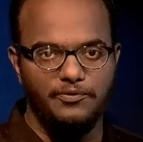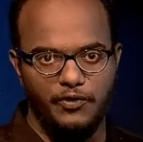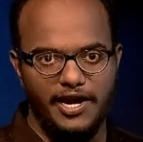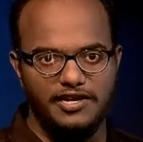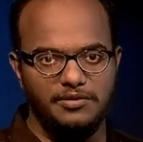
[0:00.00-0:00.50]

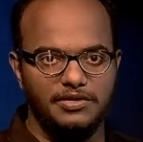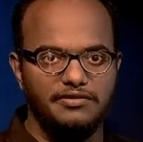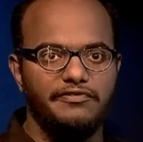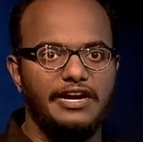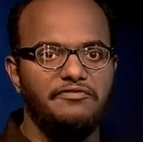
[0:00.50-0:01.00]
வணக்கம்
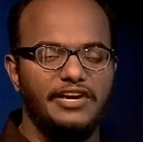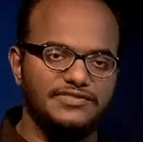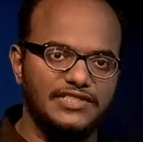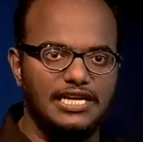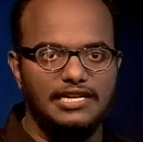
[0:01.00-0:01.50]
ஃபைன்
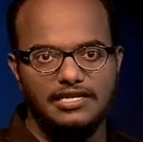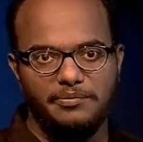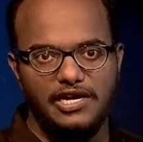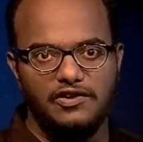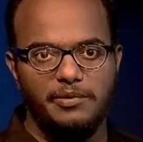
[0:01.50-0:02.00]
ஃபேக்ட்ஸ் வித் கார்த்திக்
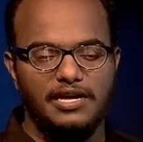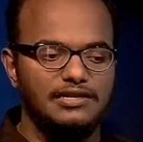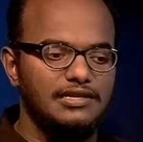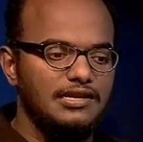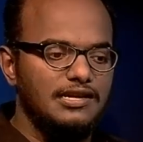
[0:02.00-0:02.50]
மாயகுமார்
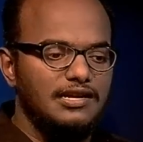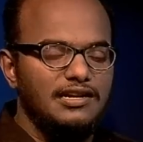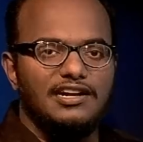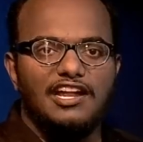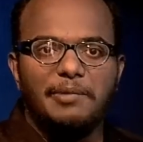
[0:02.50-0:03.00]

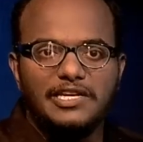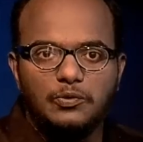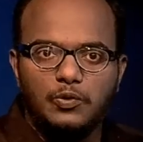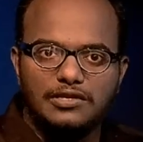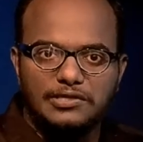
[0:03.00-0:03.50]
நம்ம இங்கே
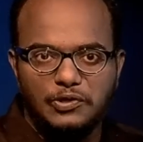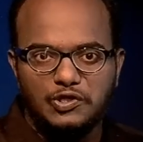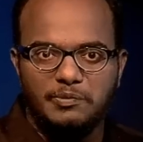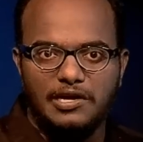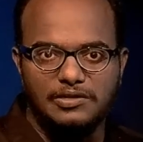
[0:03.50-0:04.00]
இவ்வளோ
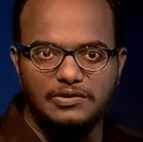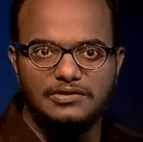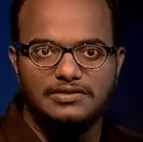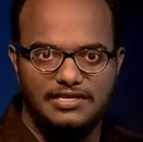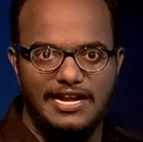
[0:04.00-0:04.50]
சந்தோஷமாக
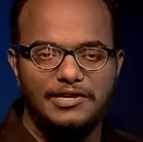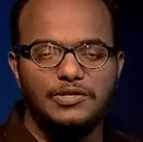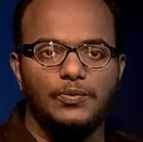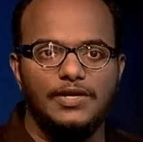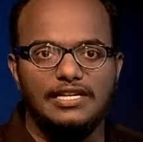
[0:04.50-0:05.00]
இருக்கோம்
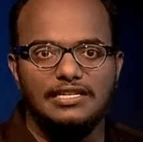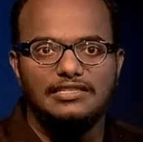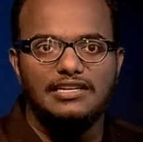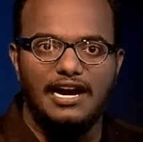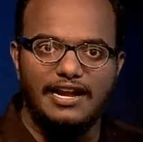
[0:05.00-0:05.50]
நாட்டுக்குள்ளே
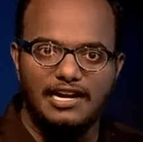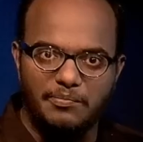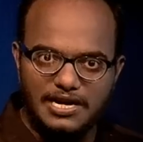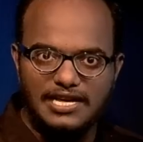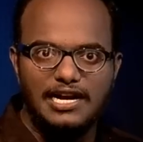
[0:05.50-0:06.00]
ஆனால்
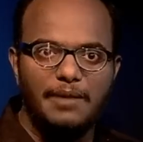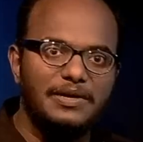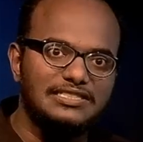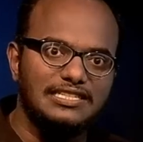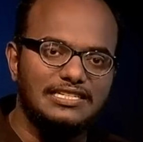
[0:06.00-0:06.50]
நம்மளெல்லாம்
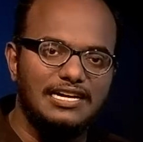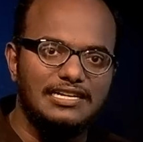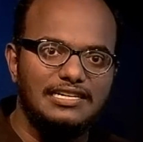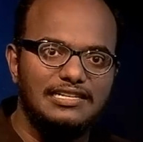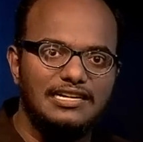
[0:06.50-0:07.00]

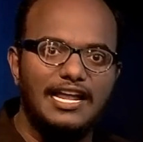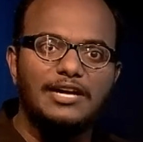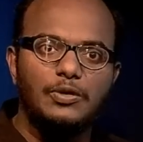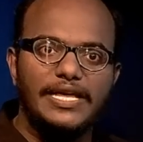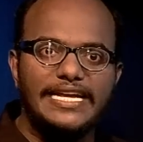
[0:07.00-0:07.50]
காப்பாற்றுறதுக்காக
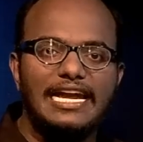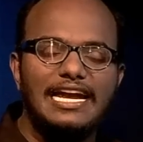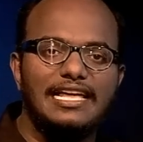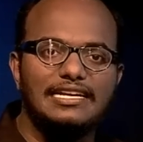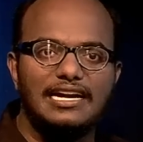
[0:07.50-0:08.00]
நாட்டோட
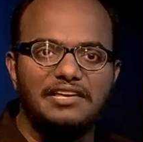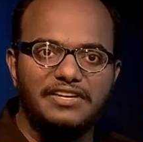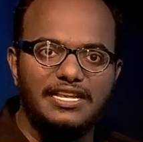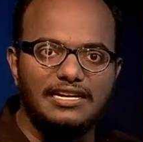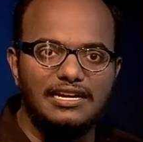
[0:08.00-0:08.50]
எல்லையில் இருக்காங்களே
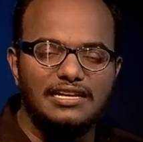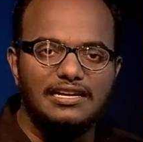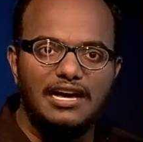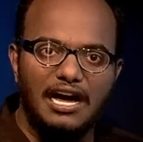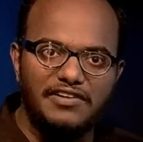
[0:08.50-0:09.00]
வீரர்கள்
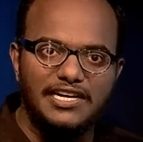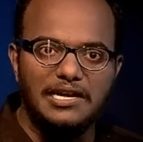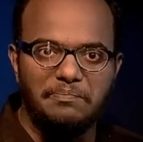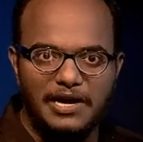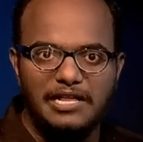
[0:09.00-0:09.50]

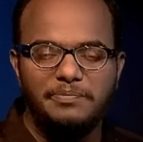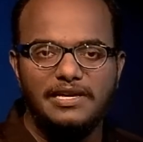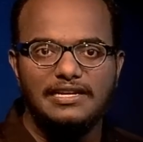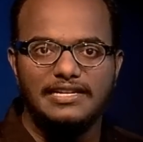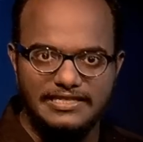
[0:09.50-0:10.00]
அவங்களில் பல
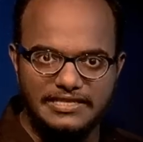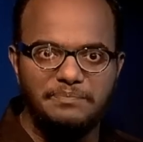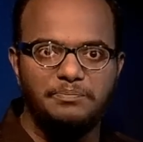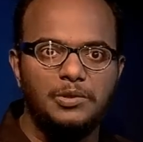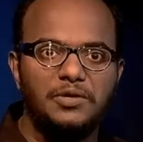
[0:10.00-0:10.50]
பேர்
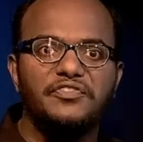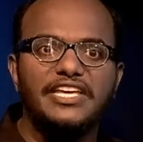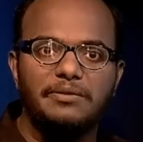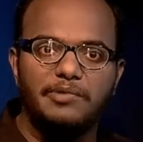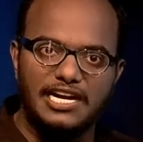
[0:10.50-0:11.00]
இப்போது
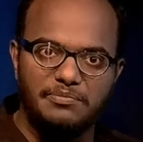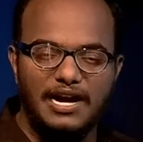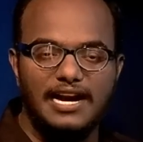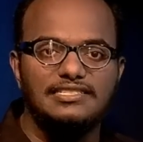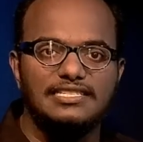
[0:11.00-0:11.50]
வீர மரணம்
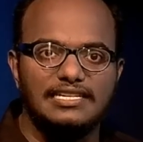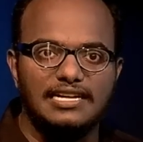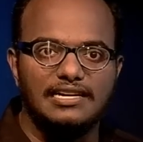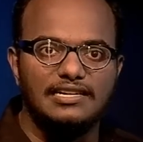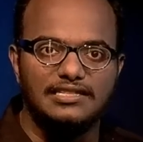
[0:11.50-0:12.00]

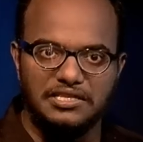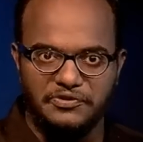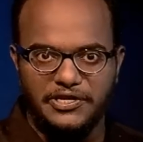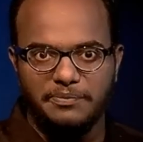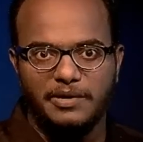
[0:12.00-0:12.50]
அடைஞ்சிட்ருக்காங்க இந்த
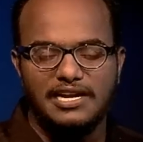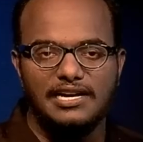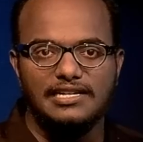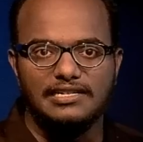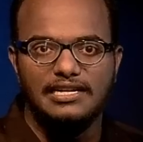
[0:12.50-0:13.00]
வீடியோ
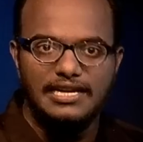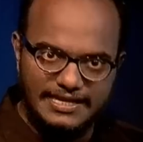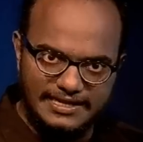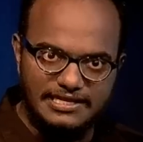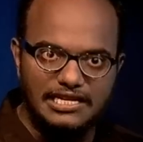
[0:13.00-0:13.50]
பண்ணுறல
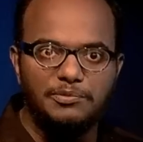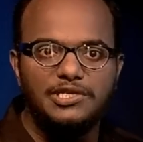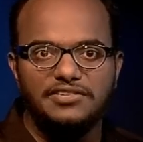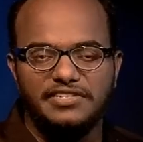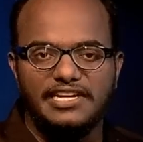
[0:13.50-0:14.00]
இந்த
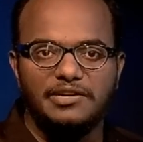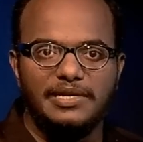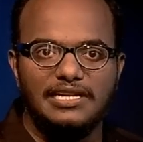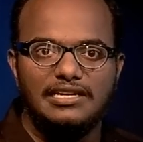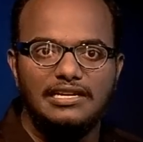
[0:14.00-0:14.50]
நிமிஷம் வரைக்குமே